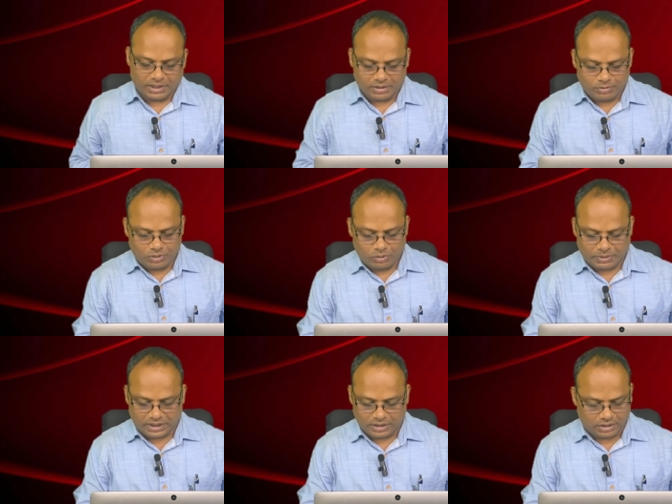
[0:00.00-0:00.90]
పదమూడు
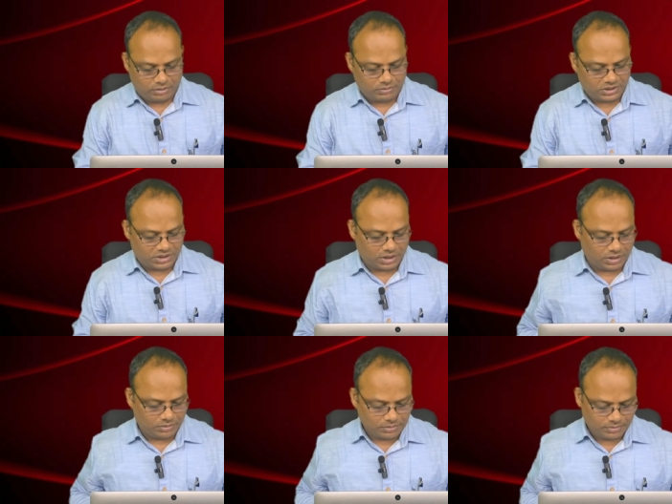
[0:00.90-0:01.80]
పద్నాలుగు
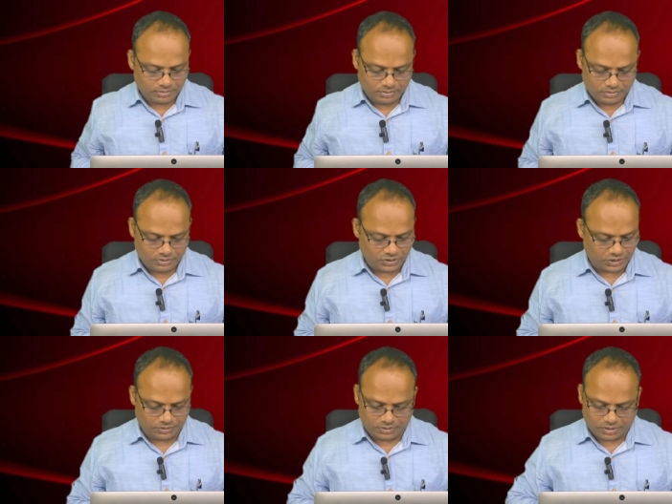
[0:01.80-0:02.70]
వచనాలు
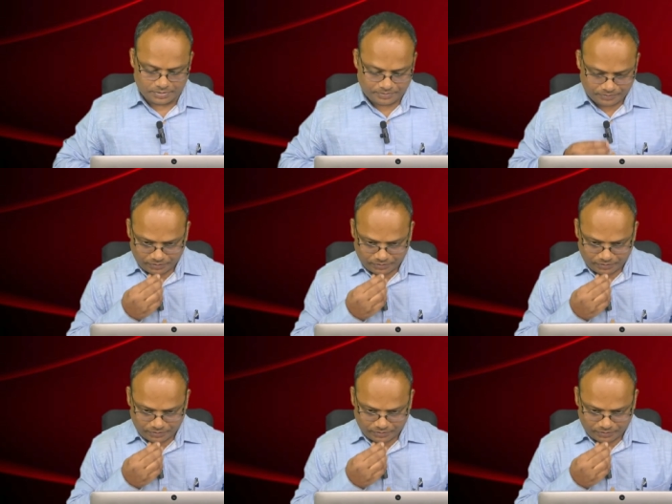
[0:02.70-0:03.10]
చదువుకుందాం